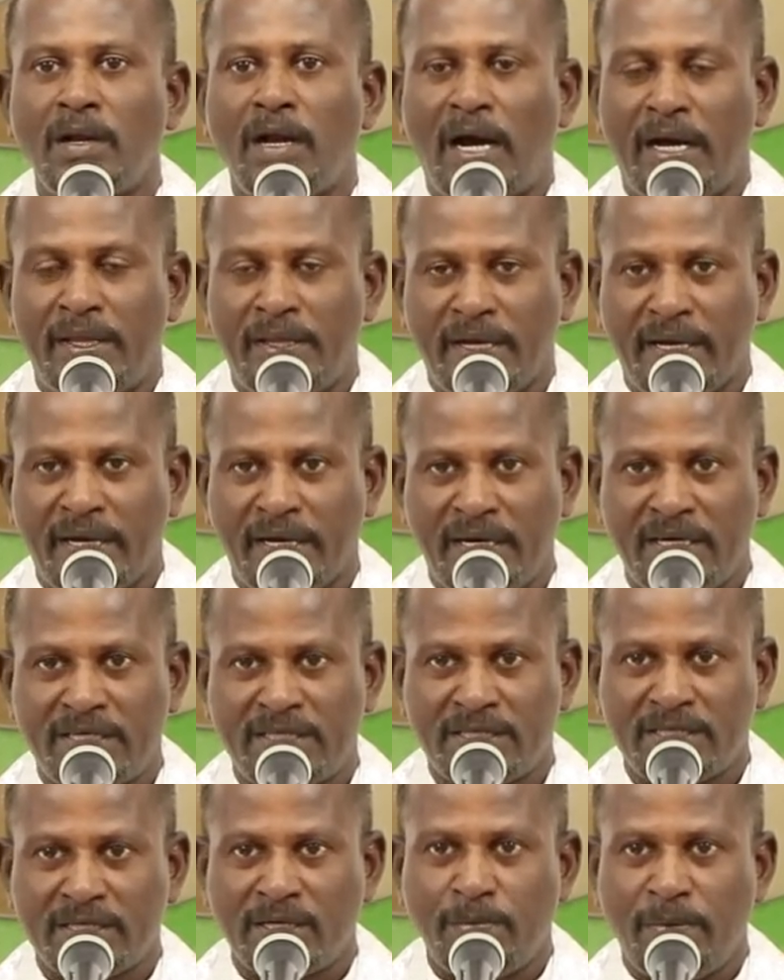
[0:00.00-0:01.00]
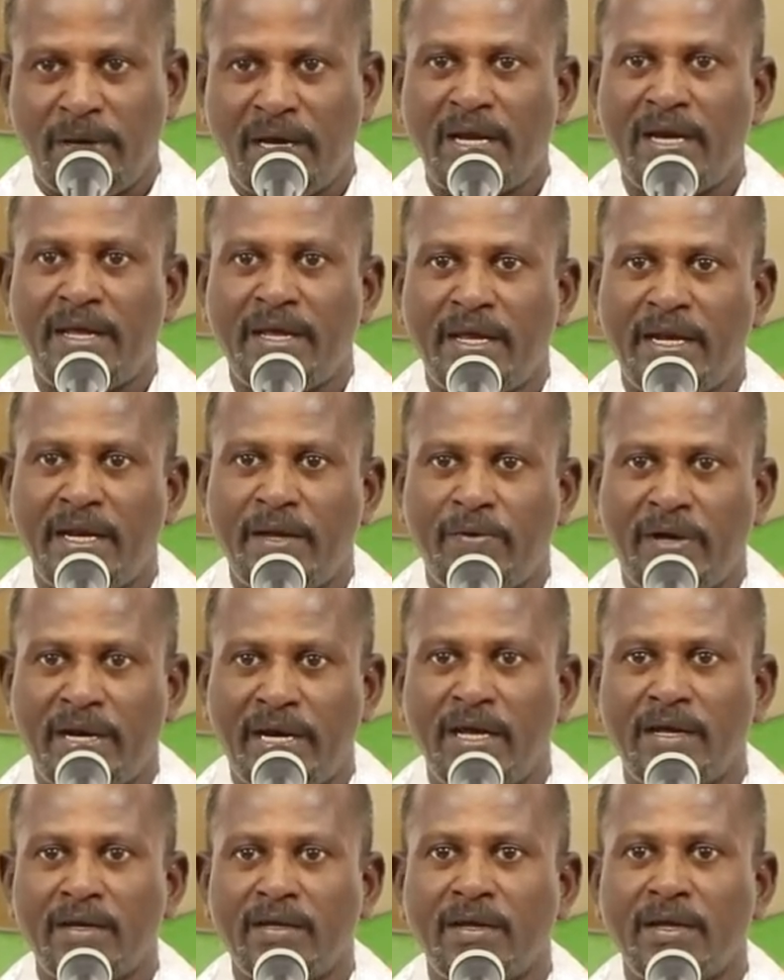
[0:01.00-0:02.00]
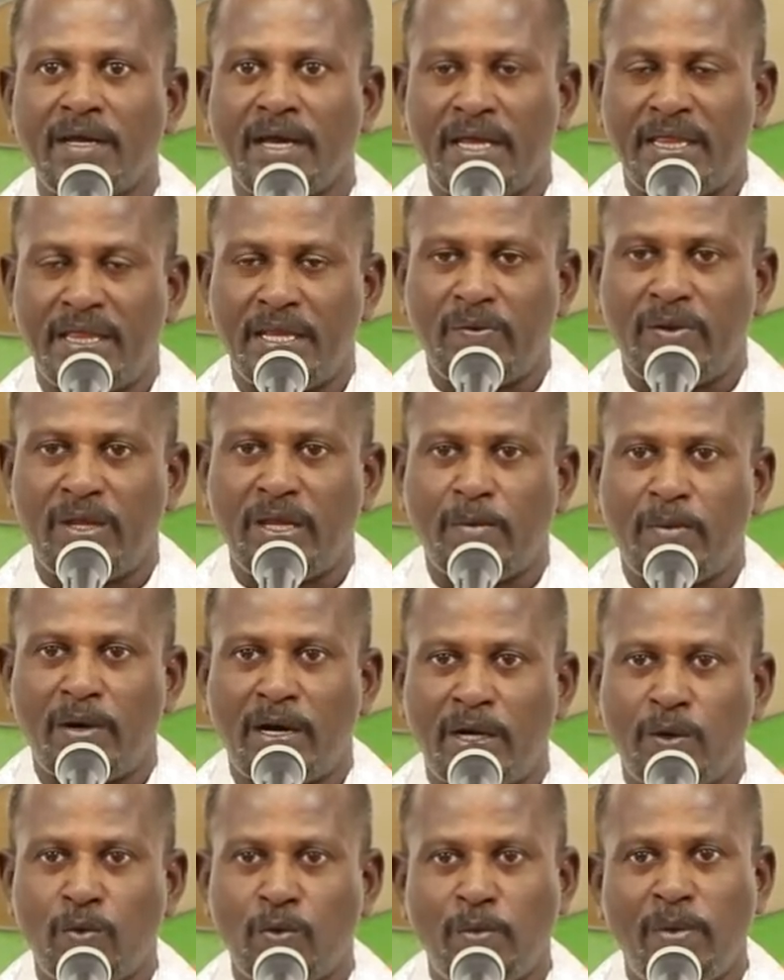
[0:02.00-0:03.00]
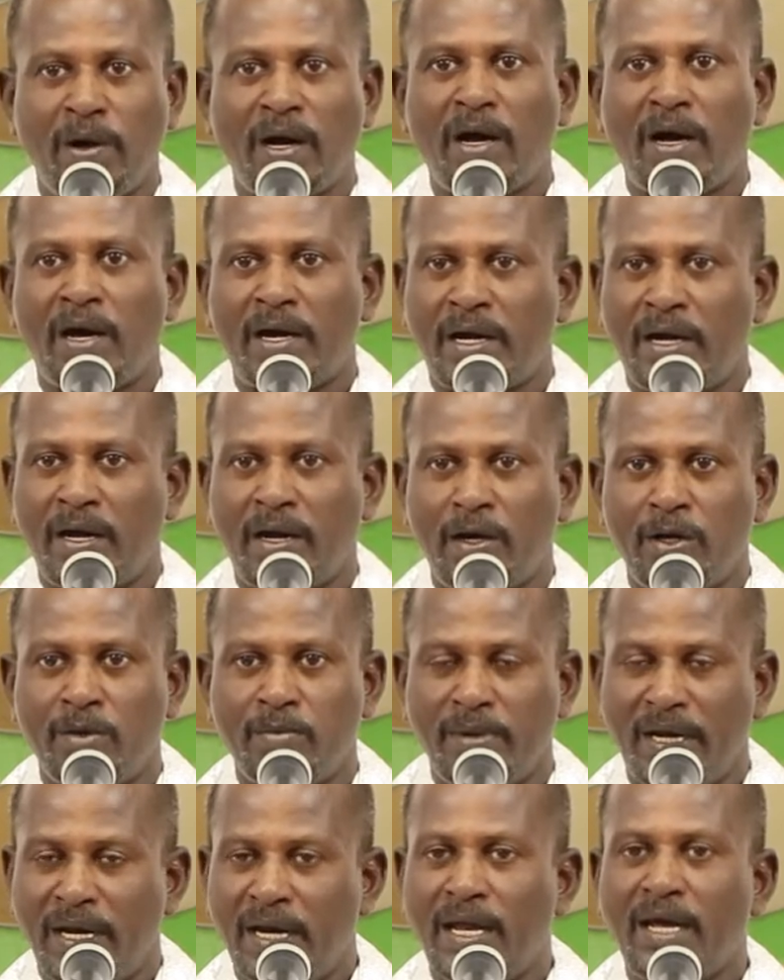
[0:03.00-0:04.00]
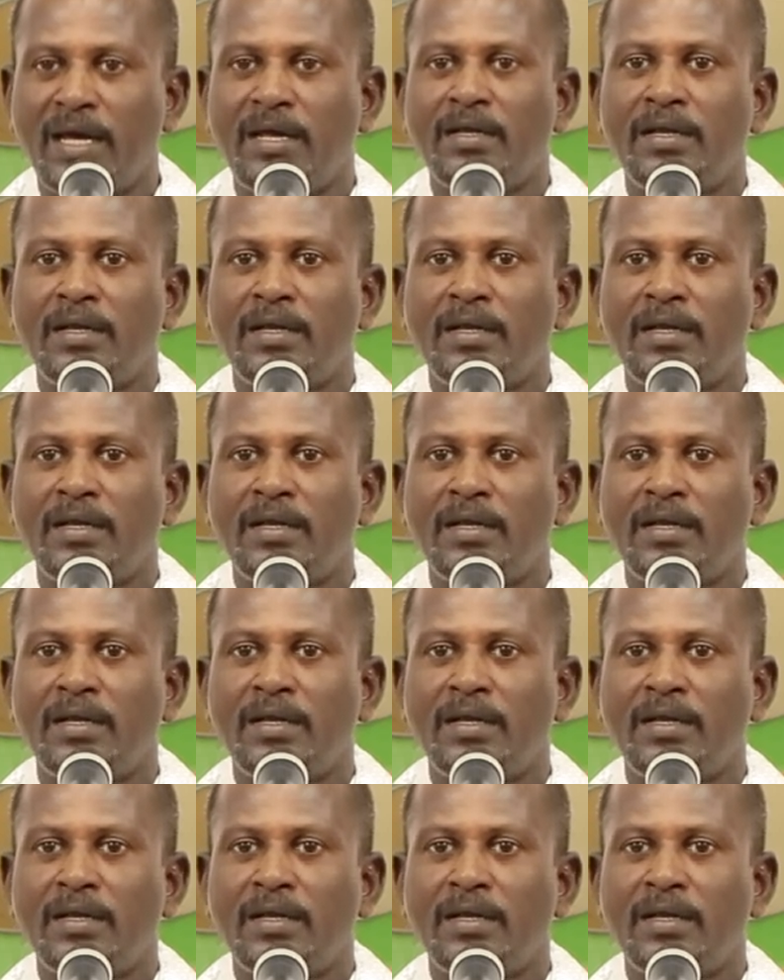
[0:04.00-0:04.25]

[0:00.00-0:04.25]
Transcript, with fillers: அந்த கிணற்றுக்கு மேலே ஏறி வர எந்த விதமான உபகாரணங்களும் இல்லை